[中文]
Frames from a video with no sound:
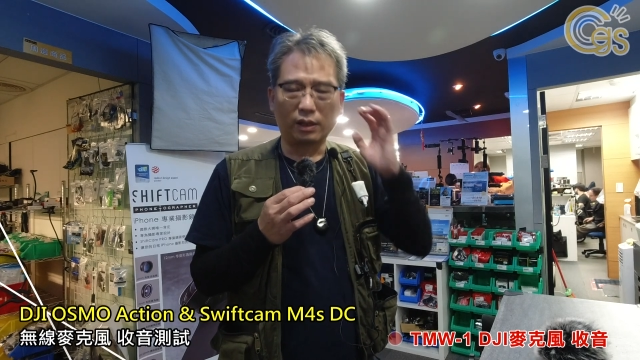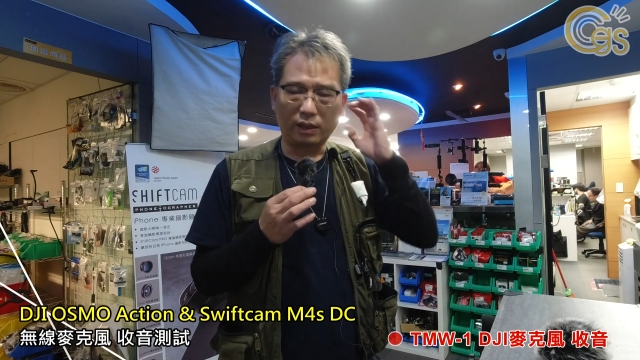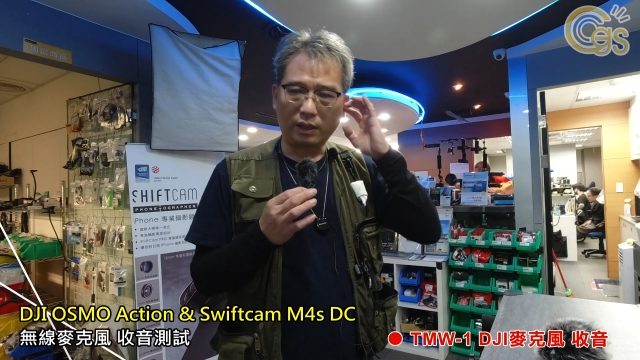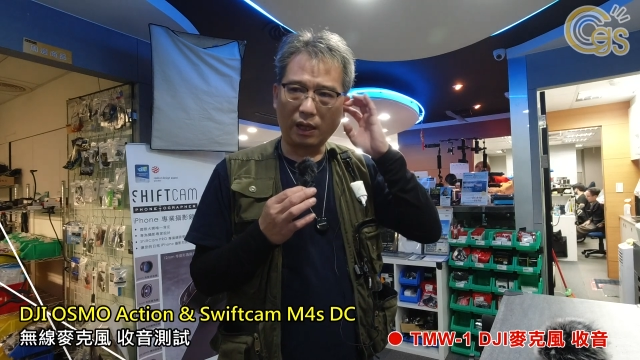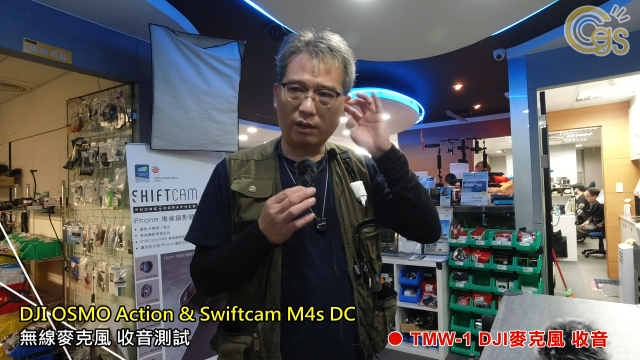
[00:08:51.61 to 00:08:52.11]

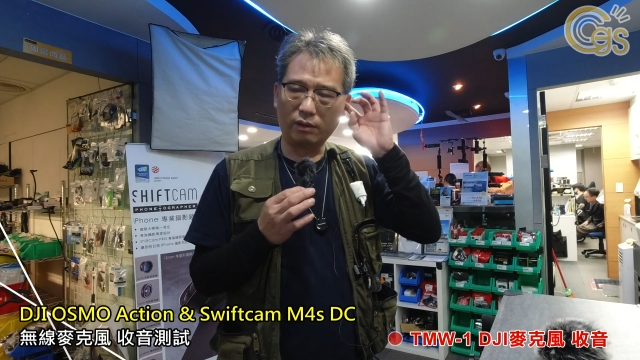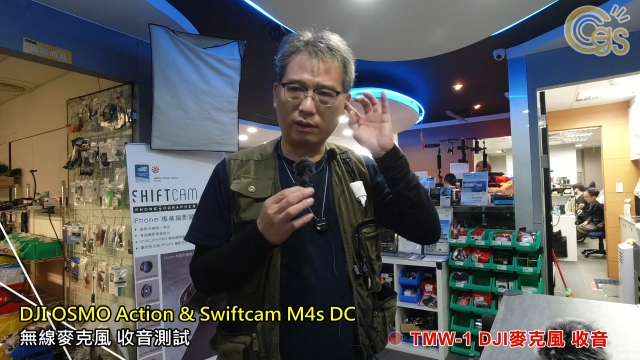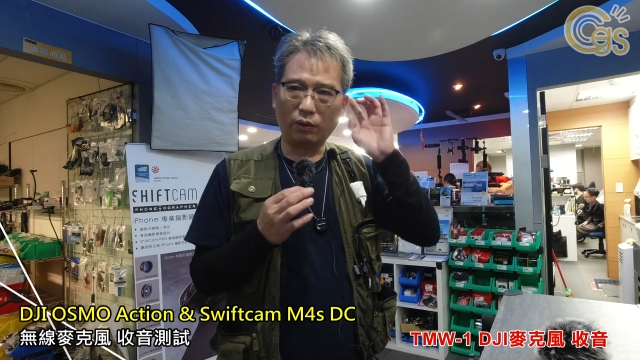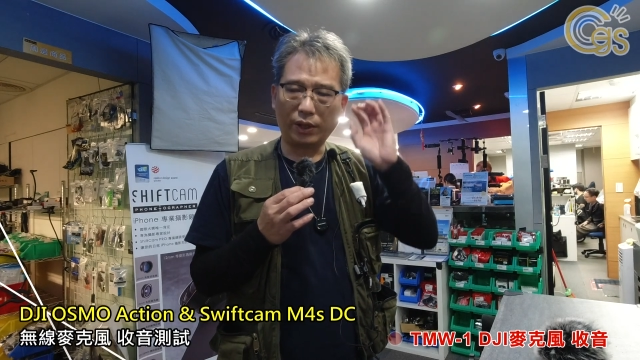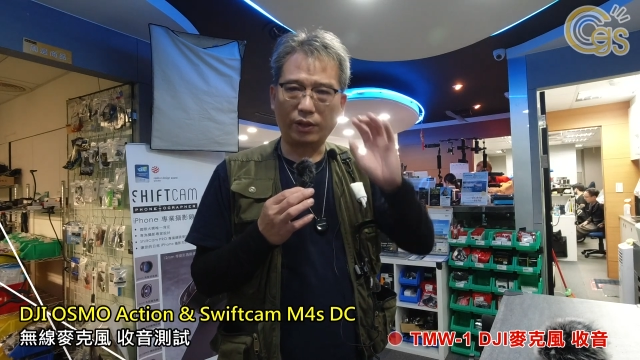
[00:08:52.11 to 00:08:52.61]
只要
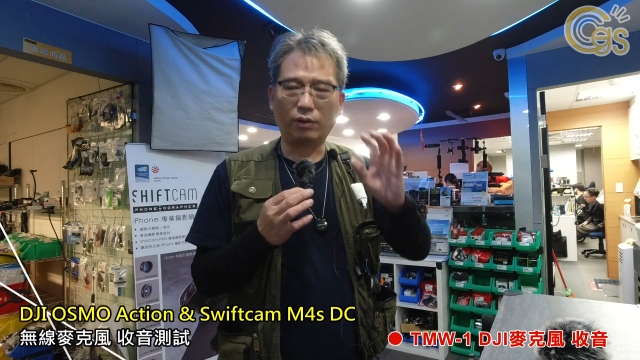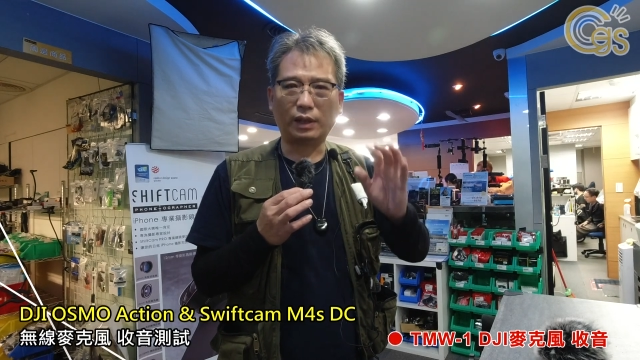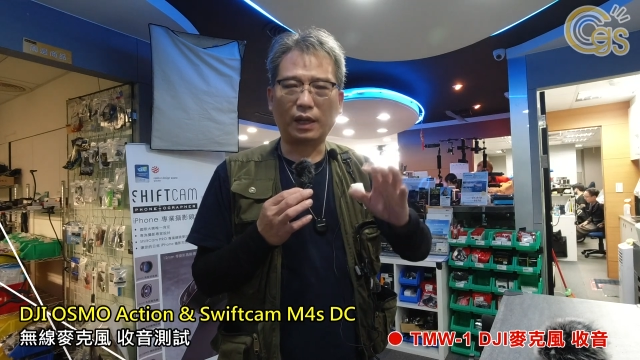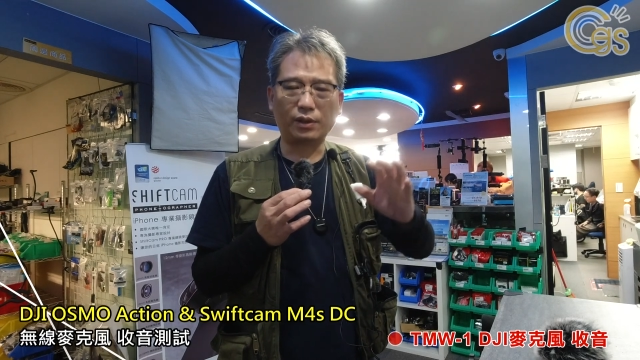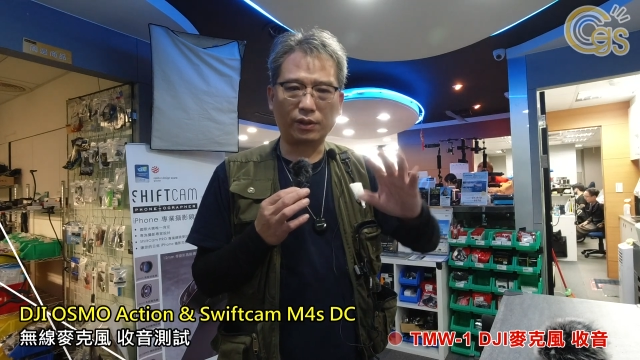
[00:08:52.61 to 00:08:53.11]
会
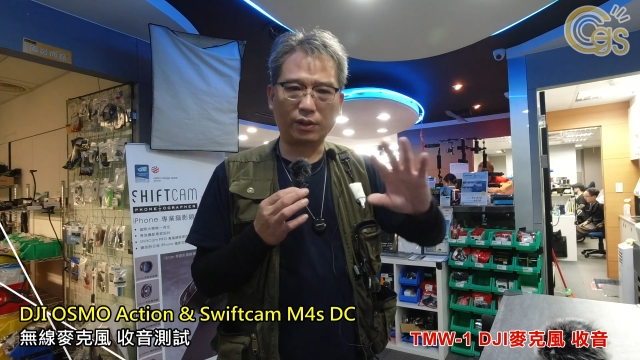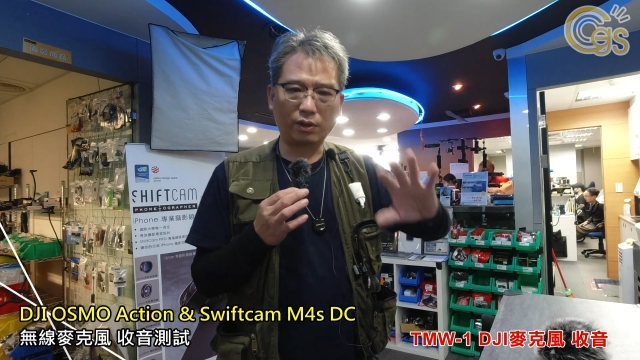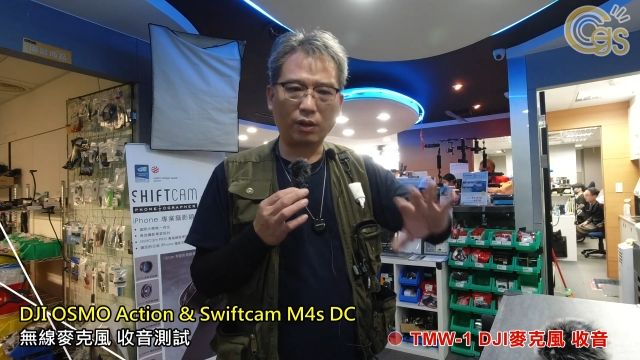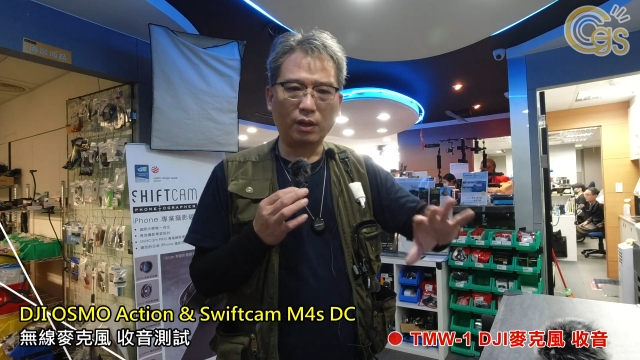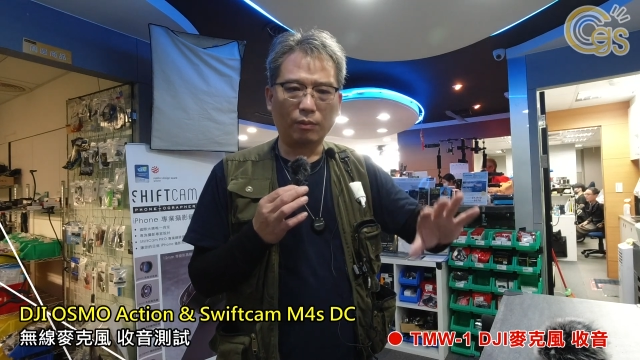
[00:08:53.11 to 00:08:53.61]
用它，就是
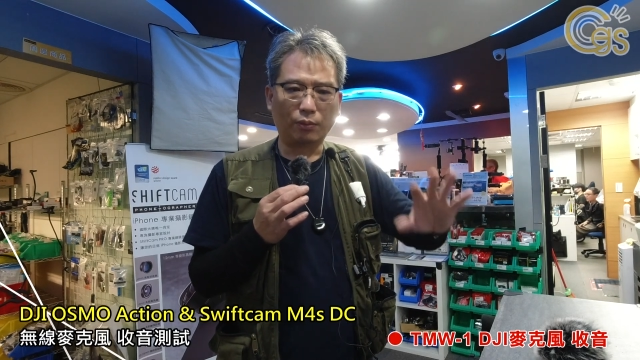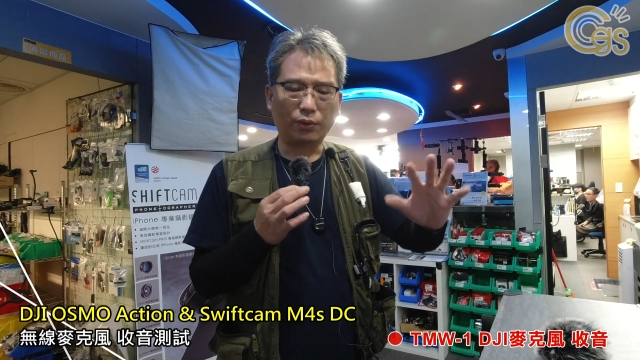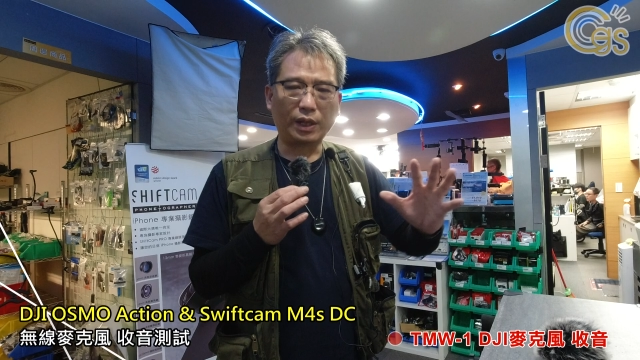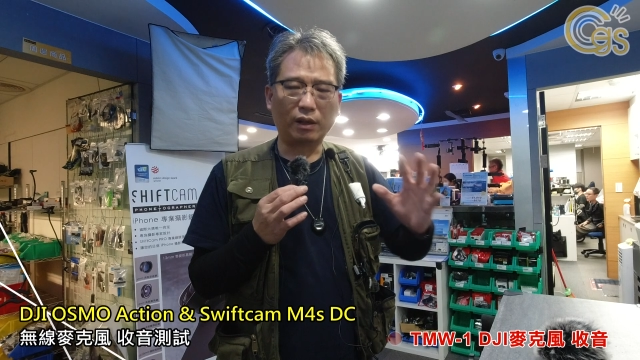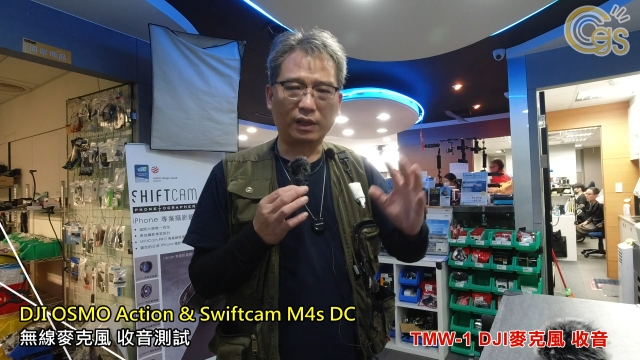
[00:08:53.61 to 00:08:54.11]
说
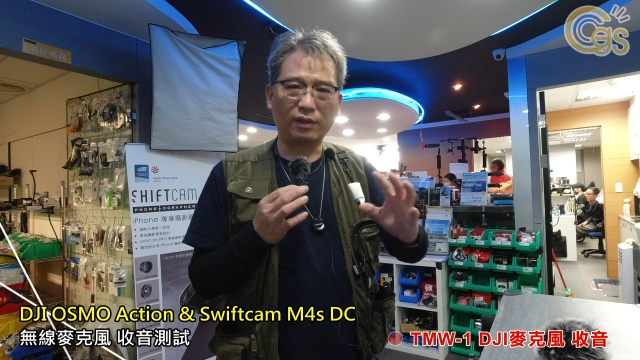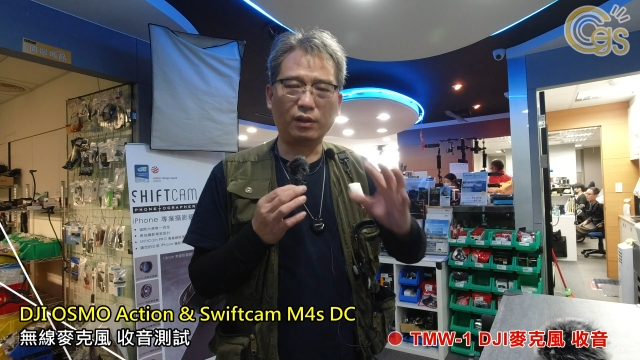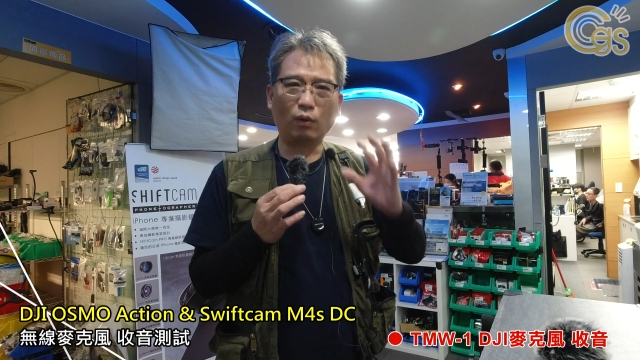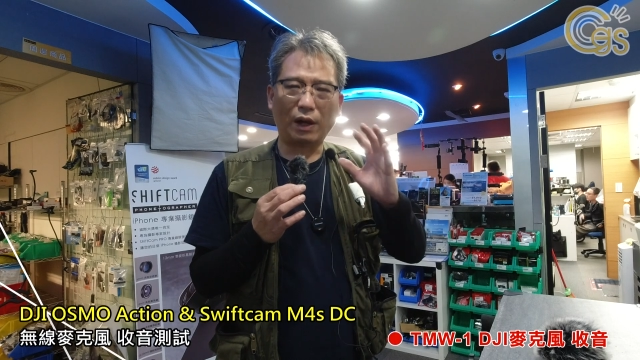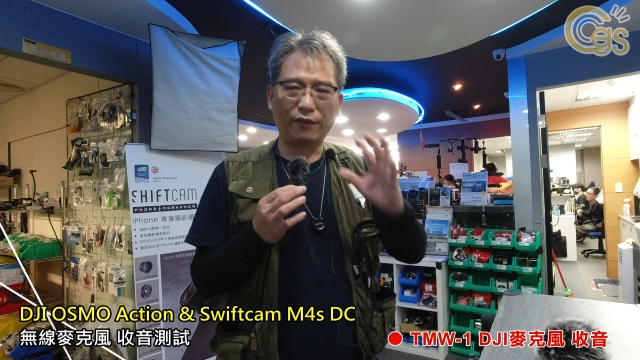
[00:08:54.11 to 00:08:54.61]
不要
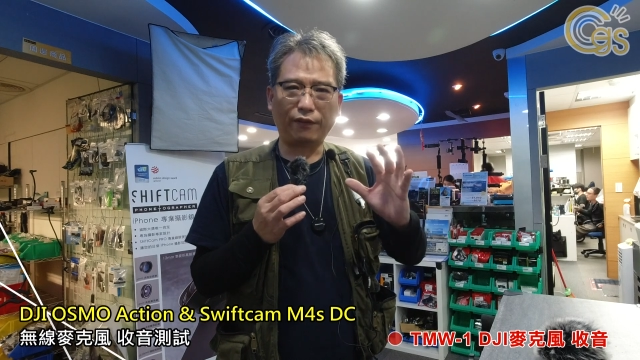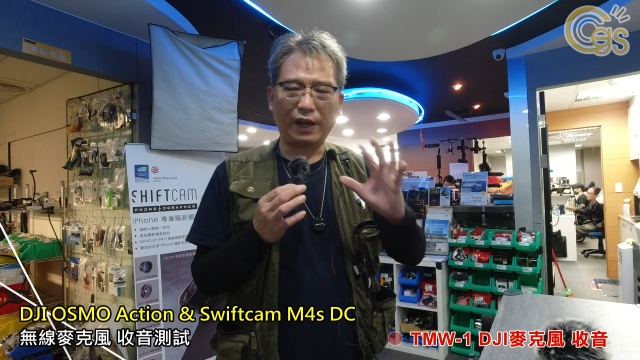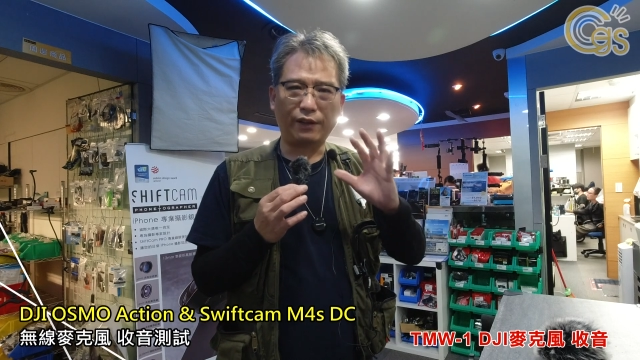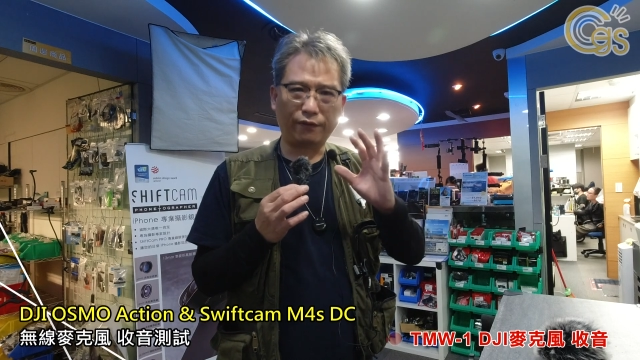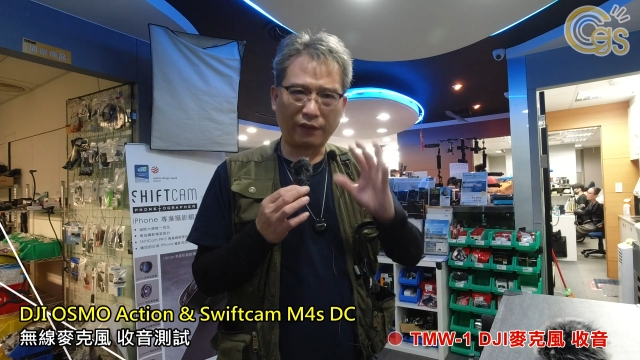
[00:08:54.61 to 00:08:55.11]
跟
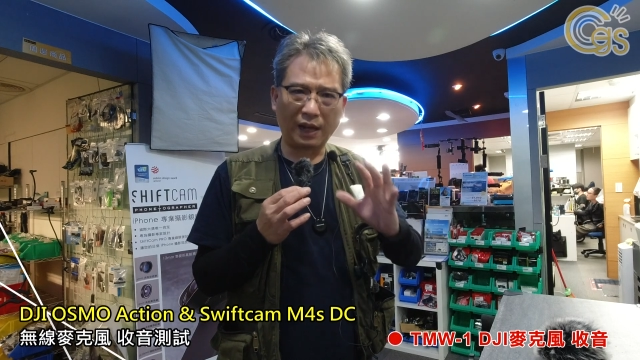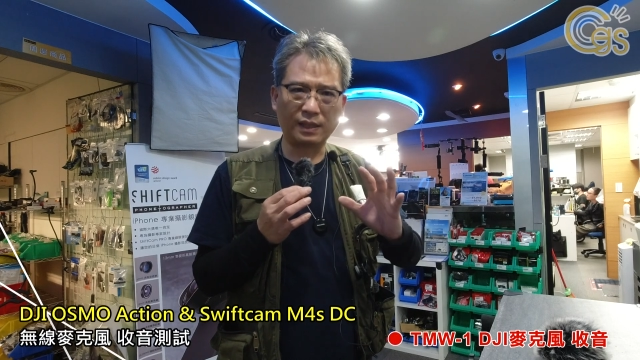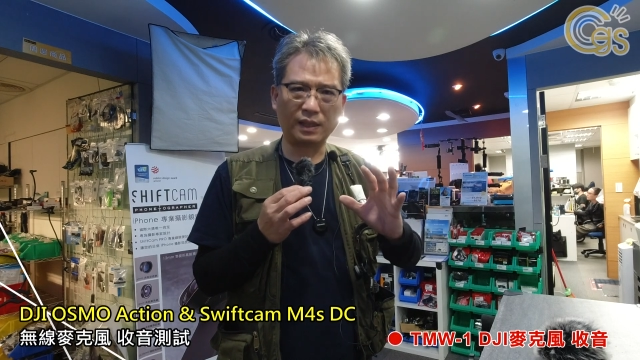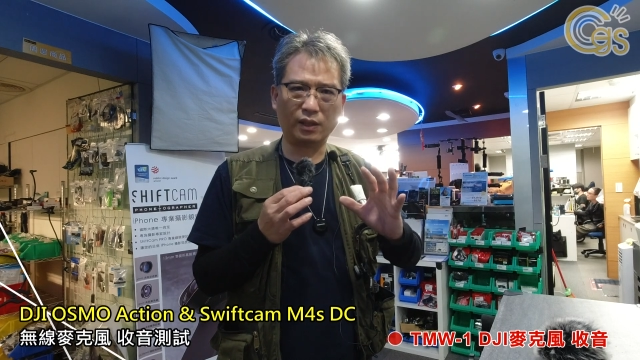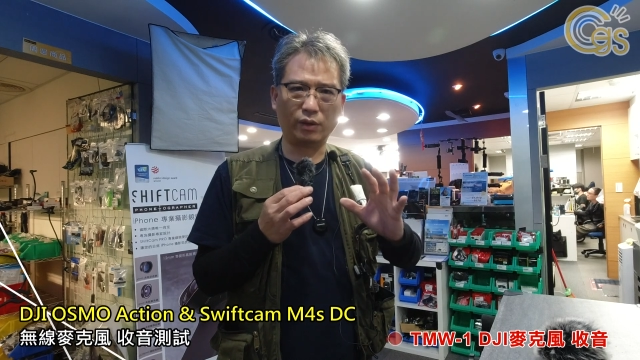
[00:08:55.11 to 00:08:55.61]
WiFi 发
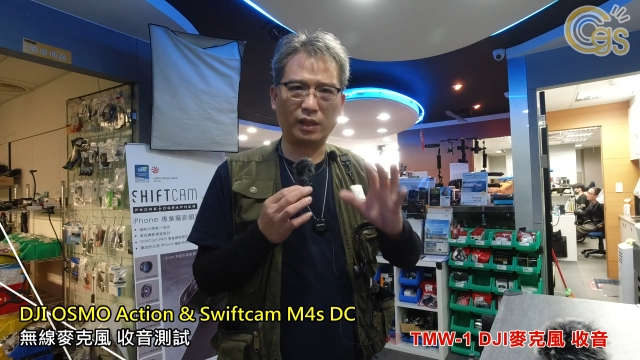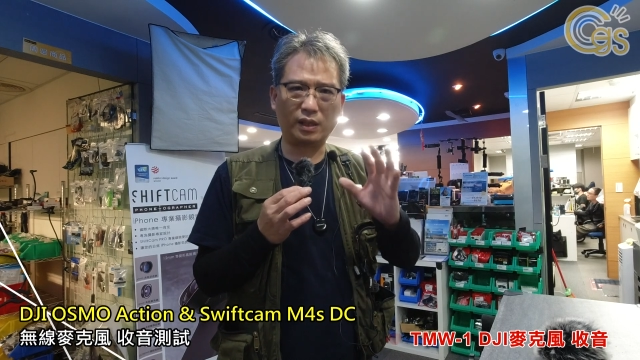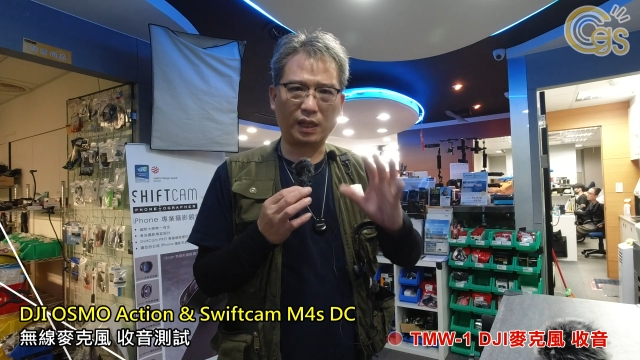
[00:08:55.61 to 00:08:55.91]
射源、